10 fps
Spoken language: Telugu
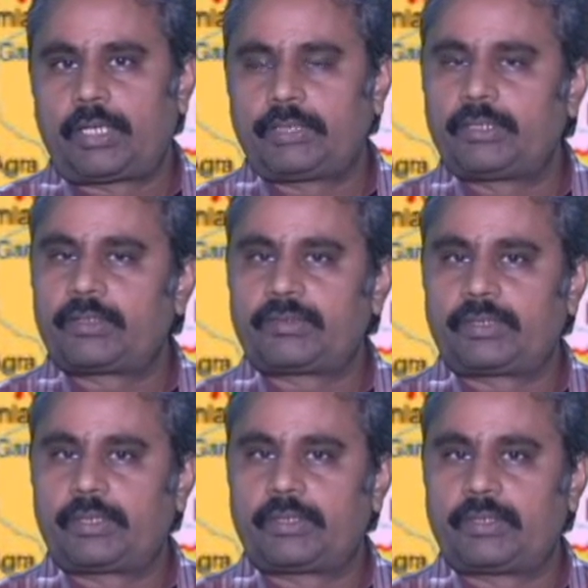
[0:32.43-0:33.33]
ఐదారు దశ
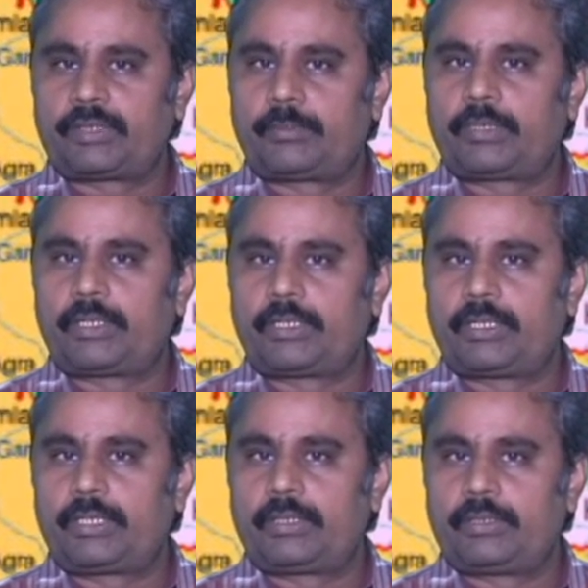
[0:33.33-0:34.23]
దశాబ్దాలుగా
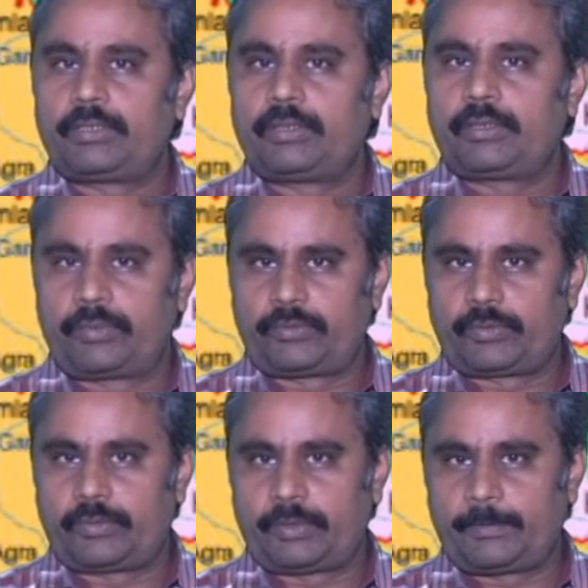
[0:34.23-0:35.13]

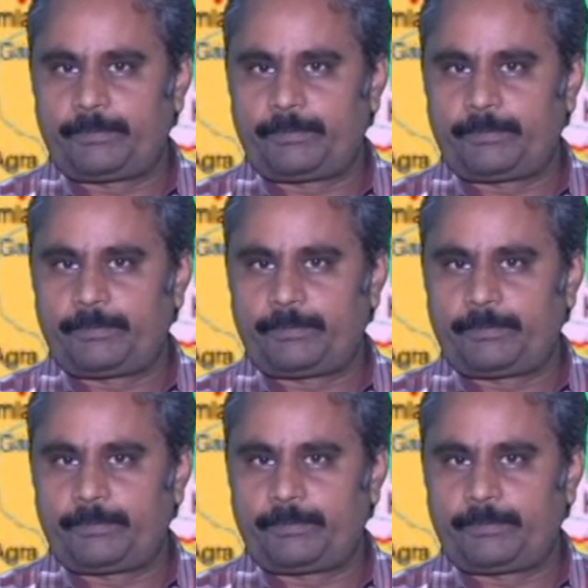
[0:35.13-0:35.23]
నడుస్తోంది